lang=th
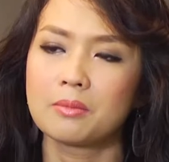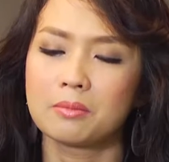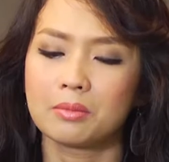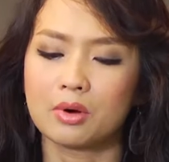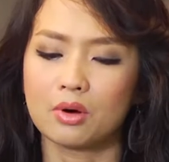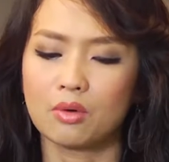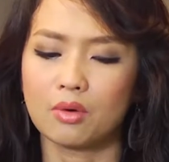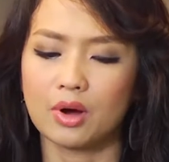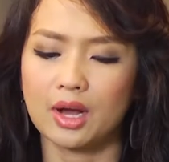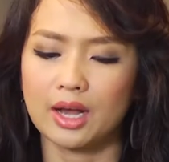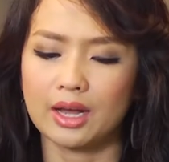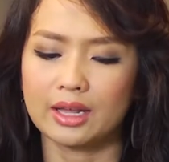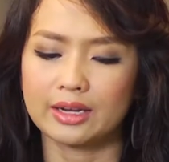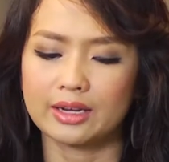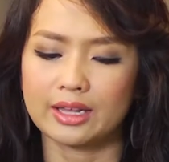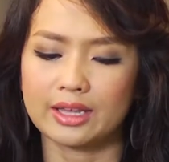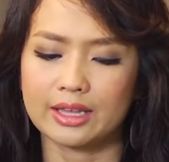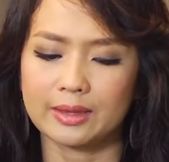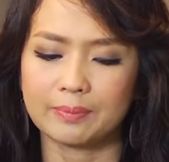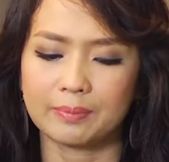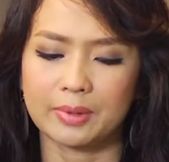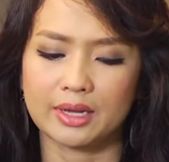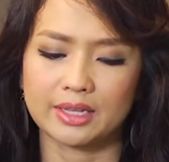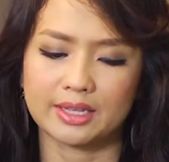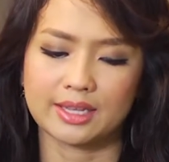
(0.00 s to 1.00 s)
เพราะว่าใน
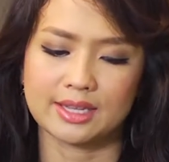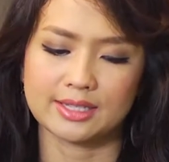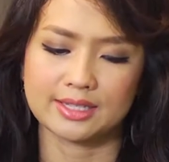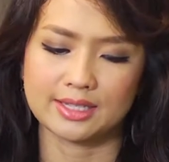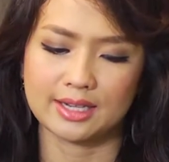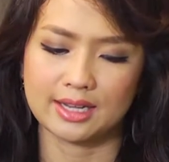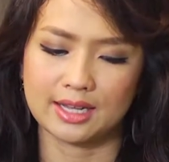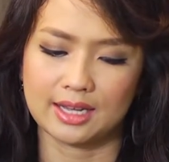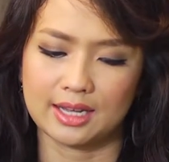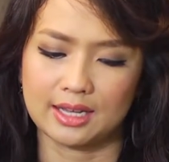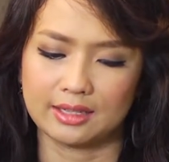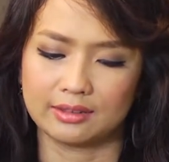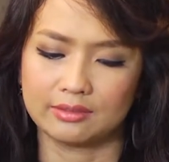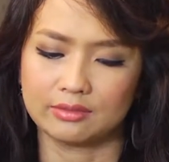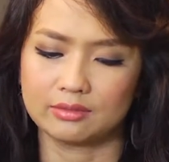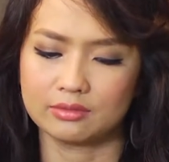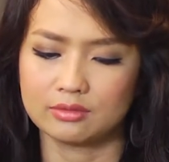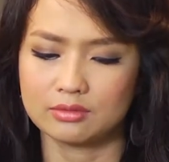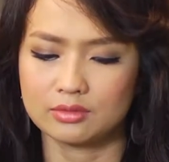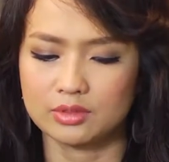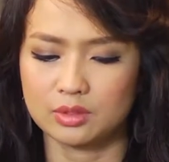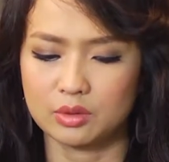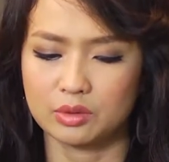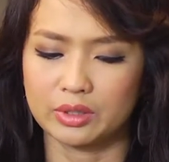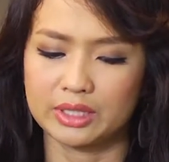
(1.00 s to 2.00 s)
ปากีสถาน
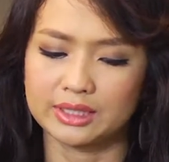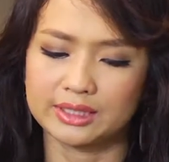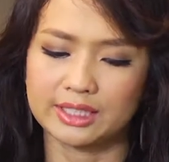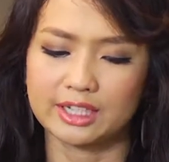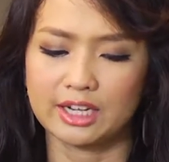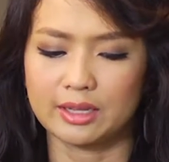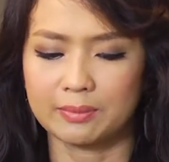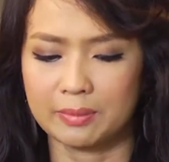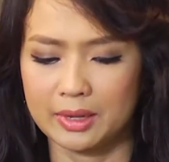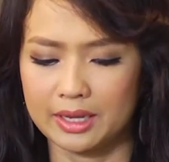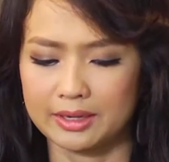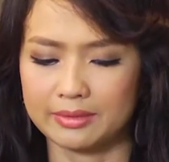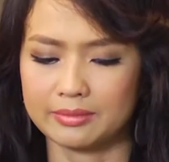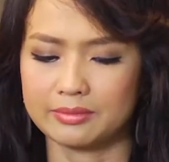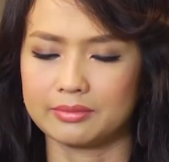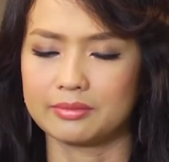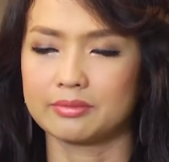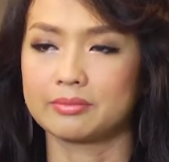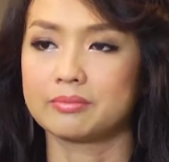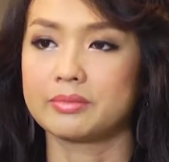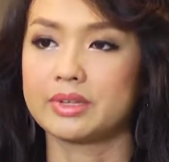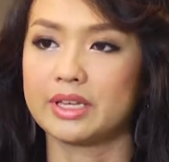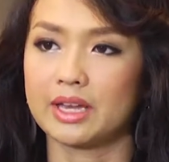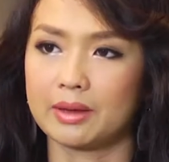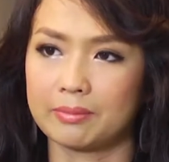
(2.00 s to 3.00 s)
ช่วงที่ตาลิบัน
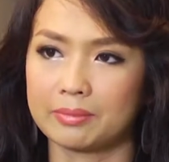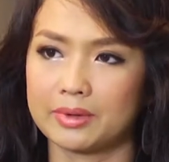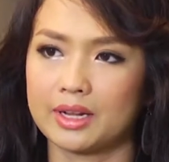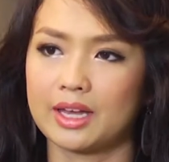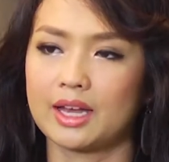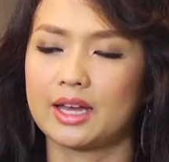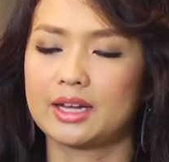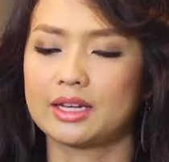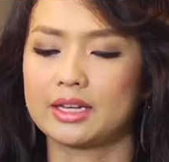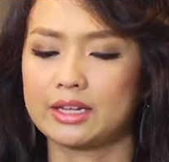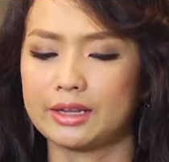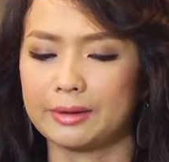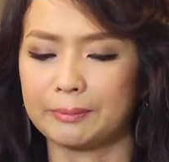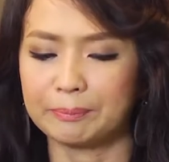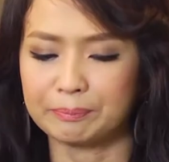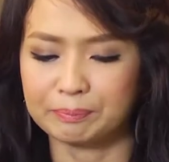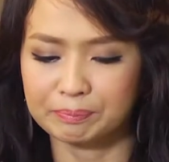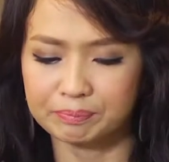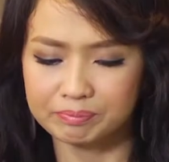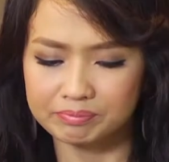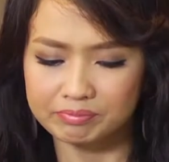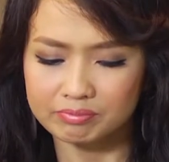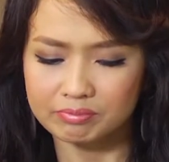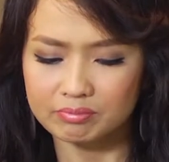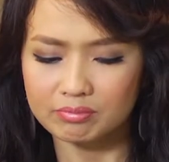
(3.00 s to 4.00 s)
มีอำนาจเนี่ย
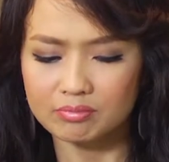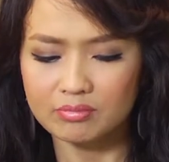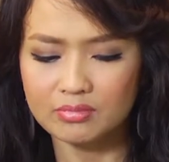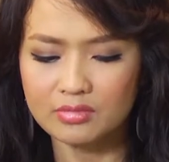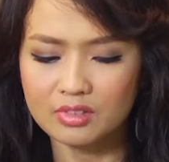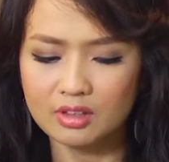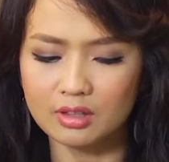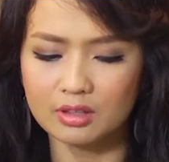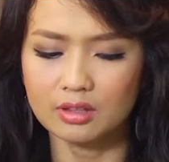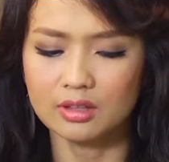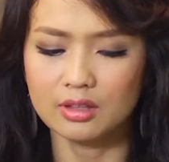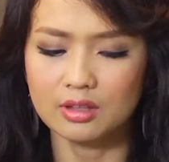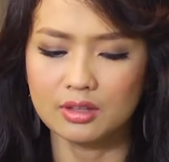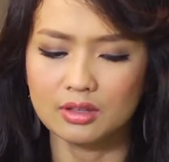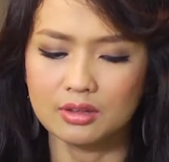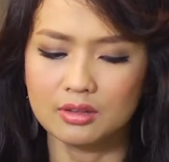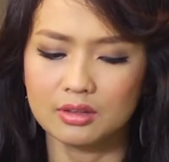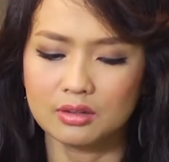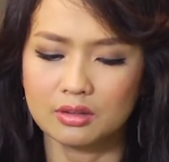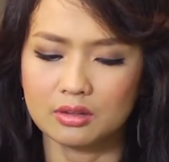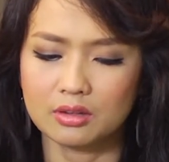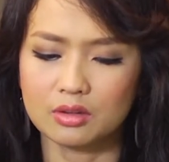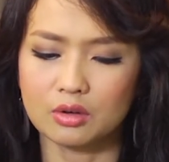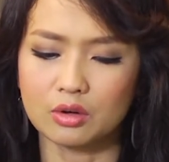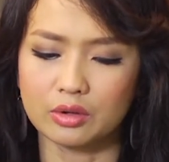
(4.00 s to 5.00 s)

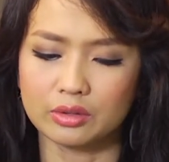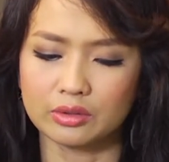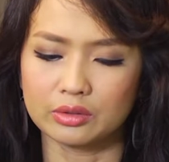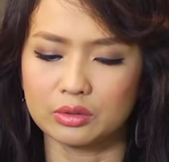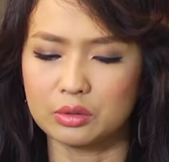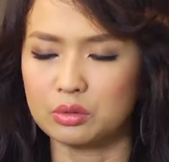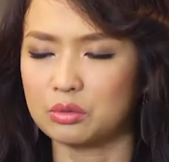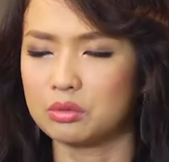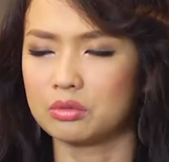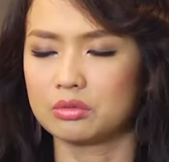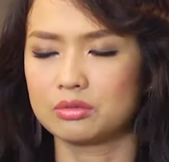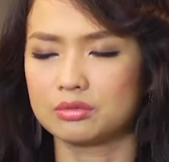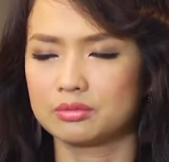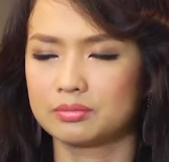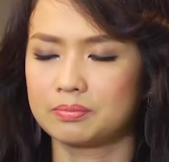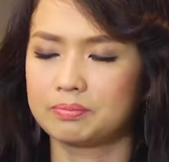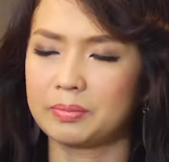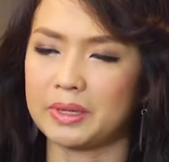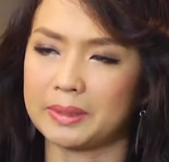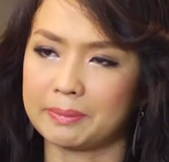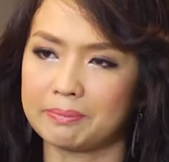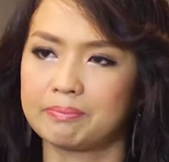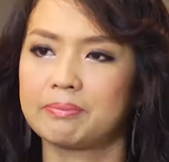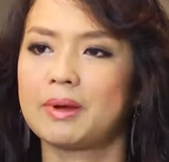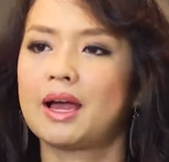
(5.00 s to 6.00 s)
คนถูก
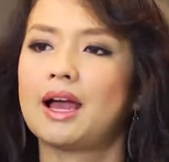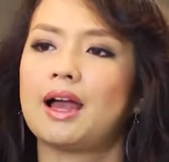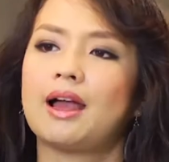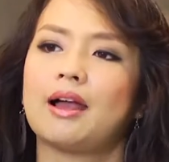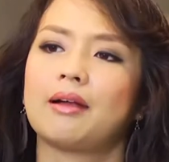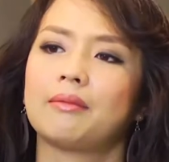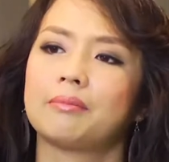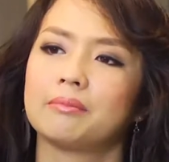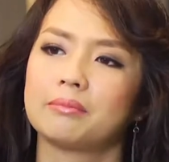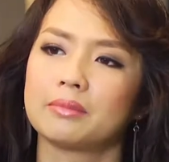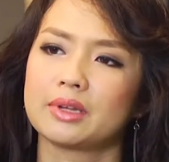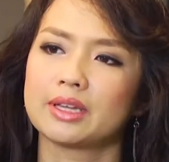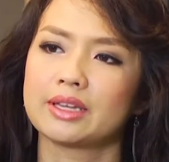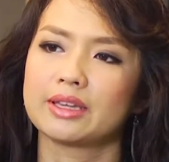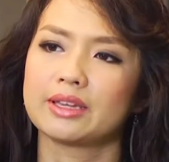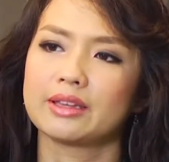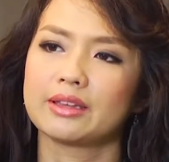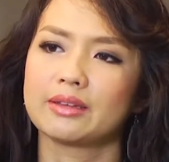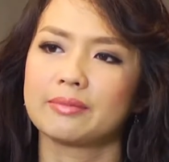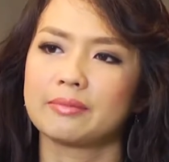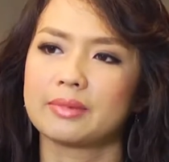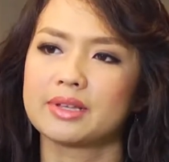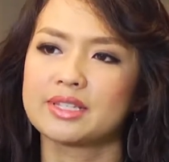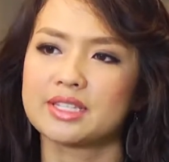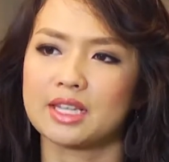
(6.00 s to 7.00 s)
ปิดปากไม่
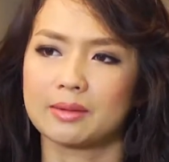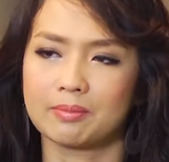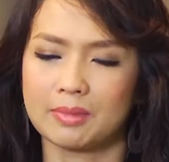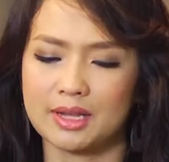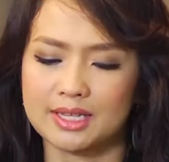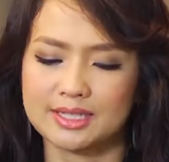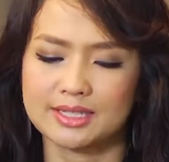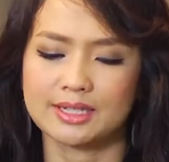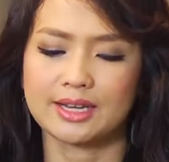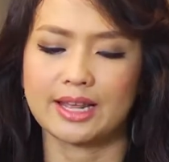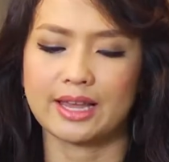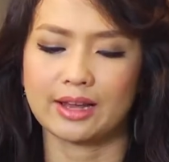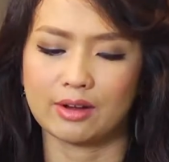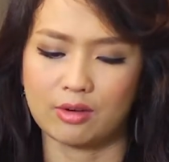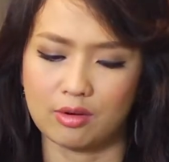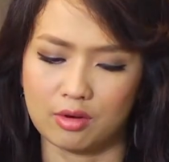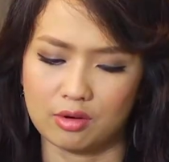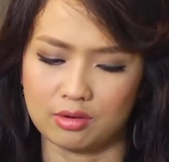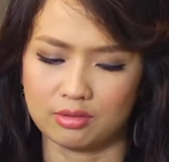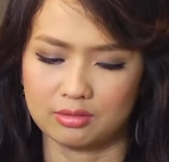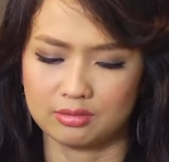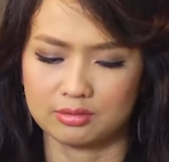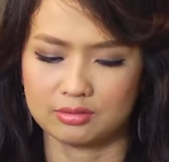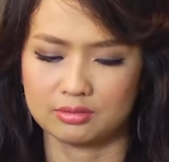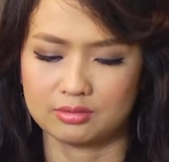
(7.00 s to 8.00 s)
ไม่สามารถแสดงออก
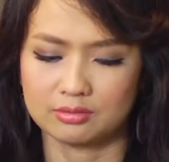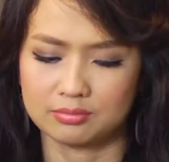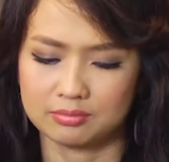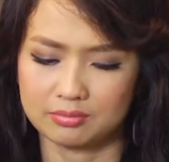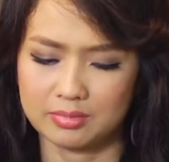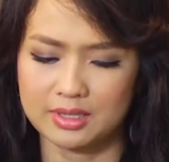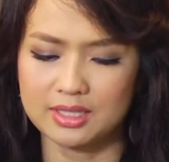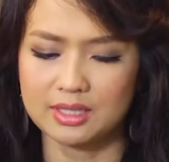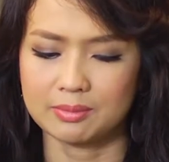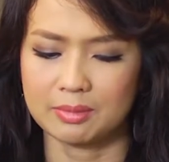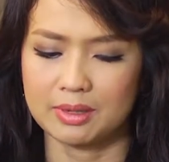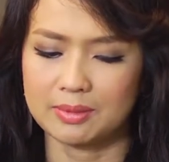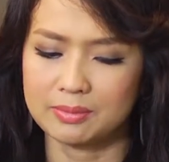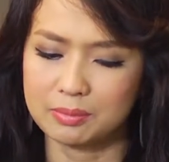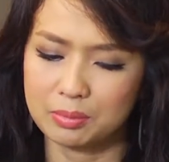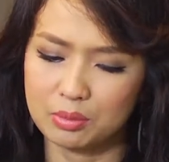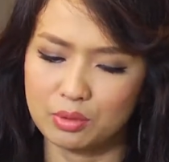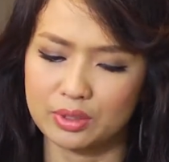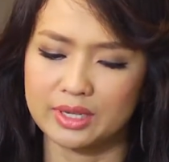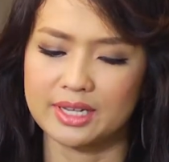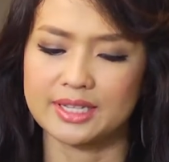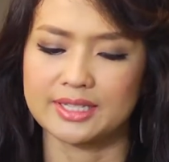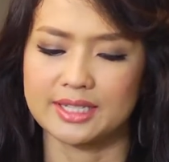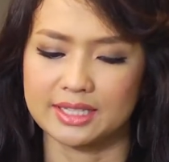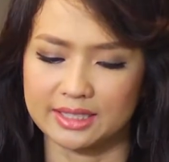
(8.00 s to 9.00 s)
ไม่สามารถพู
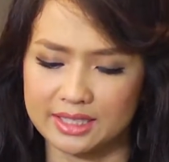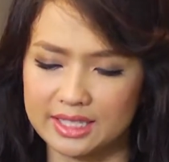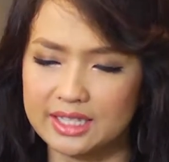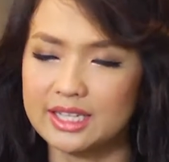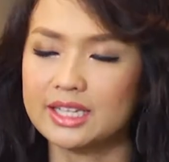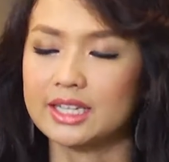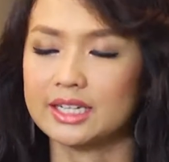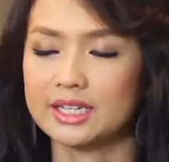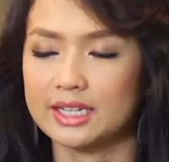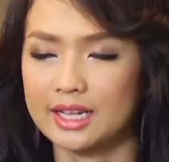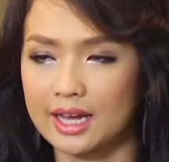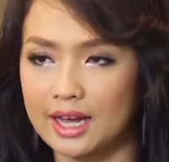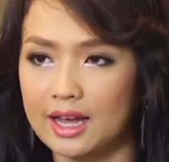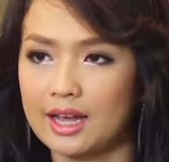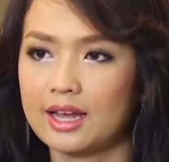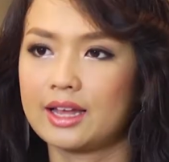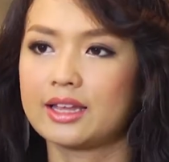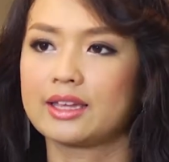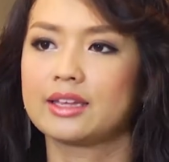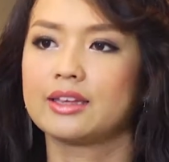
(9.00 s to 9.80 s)
ดในสิ่งที่คิดได้